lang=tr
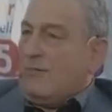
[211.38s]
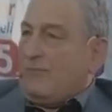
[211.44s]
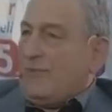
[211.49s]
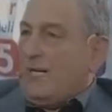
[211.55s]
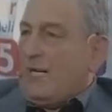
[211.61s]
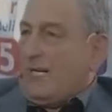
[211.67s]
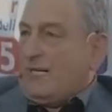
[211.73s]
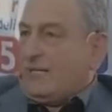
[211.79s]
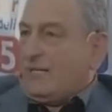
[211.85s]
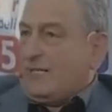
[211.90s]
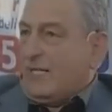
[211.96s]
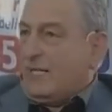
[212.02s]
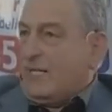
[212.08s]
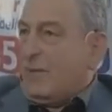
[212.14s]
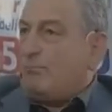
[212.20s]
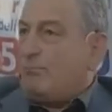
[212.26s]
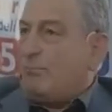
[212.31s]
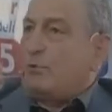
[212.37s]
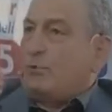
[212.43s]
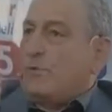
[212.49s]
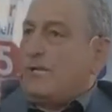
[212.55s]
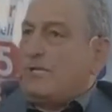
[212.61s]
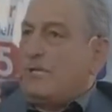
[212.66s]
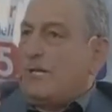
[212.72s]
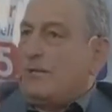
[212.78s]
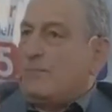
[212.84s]
efela tedebbür
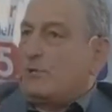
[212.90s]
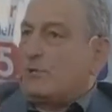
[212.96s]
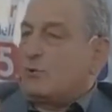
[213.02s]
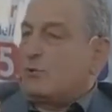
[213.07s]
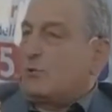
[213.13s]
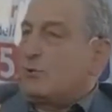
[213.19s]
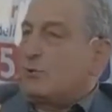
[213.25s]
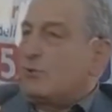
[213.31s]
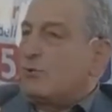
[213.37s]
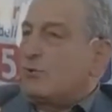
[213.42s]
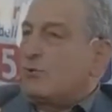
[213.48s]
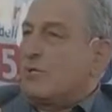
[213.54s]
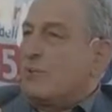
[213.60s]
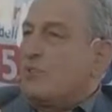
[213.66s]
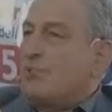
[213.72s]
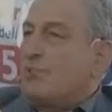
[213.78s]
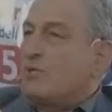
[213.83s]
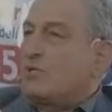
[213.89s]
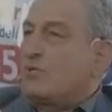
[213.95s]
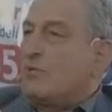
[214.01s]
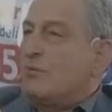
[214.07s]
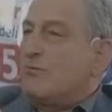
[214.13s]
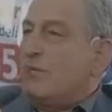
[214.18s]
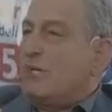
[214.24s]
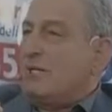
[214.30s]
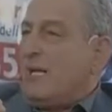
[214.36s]
dediğimiz düşünce
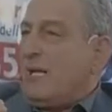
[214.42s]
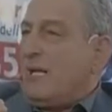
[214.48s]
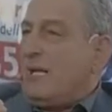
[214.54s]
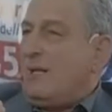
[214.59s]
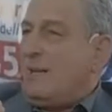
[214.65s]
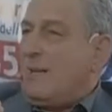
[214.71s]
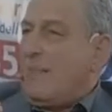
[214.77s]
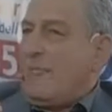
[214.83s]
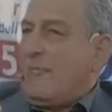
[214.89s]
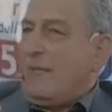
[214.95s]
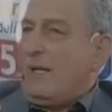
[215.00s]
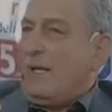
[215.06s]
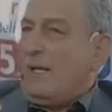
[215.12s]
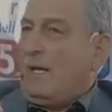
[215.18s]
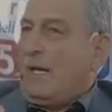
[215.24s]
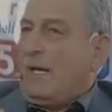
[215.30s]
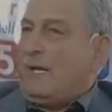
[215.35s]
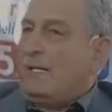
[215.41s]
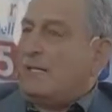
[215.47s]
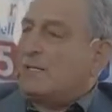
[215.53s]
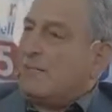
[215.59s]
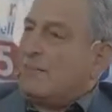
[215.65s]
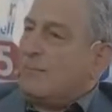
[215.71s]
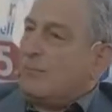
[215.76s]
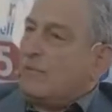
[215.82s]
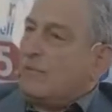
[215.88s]
biçimi de aynı
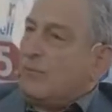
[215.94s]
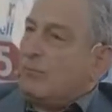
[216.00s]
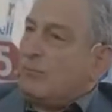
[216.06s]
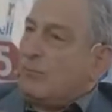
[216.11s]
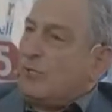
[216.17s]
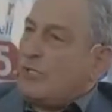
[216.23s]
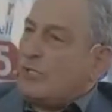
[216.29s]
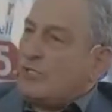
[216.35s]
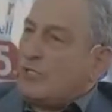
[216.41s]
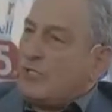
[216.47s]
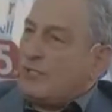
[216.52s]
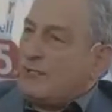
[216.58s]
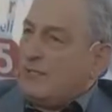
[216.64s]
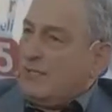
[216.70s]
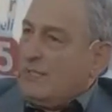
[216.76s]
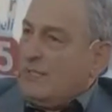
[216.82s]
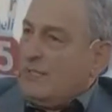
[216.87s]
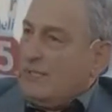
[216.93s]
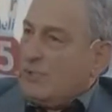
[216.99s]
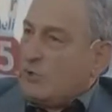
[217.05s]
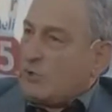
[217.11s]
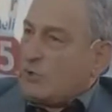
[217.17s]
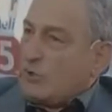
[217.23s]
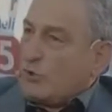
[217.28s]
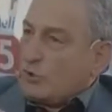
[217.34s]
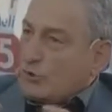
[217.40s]
zamanda bu işin
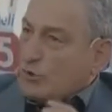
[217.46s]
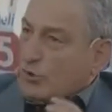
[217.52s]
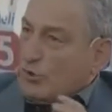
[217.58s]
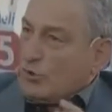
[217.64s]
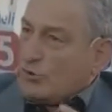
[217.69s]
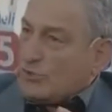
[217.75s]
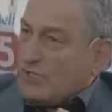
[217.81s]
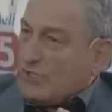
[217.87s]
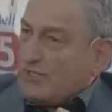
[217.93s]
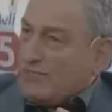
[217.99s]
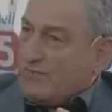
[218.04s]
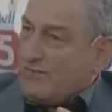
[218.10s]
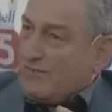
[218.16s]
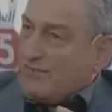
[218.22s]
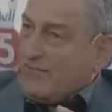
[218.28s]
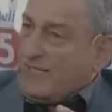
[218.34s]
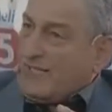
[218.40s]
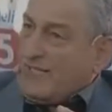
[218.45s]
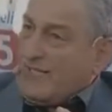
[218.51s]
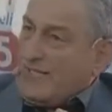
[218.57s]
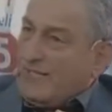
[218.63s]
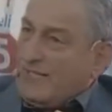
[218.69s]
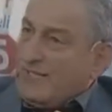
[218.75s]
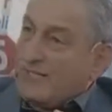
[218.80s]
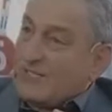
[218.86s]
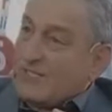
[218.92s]
sosyolojik ve
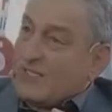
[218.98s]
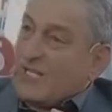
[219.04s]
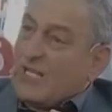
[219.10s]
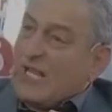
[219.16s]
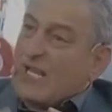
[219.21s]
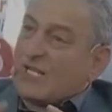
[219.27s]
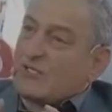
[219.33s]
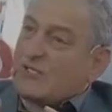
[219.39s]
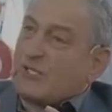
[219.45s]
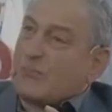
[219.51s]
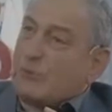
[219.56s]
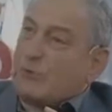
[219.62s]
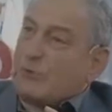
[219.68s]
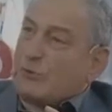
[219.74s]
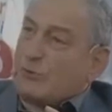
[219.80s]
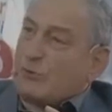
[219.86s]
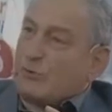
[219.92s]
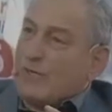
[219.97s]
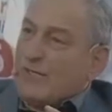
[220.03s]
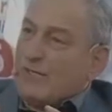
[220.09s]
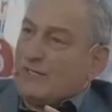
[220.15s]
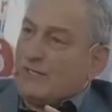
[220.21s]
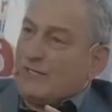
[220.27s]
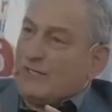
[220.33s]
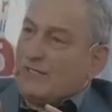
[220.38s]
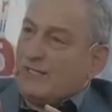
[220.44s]
de siyasi boyutu
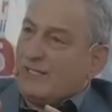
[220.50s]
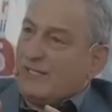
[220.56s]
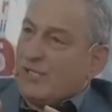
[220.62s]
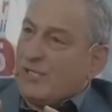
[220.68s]
vardır.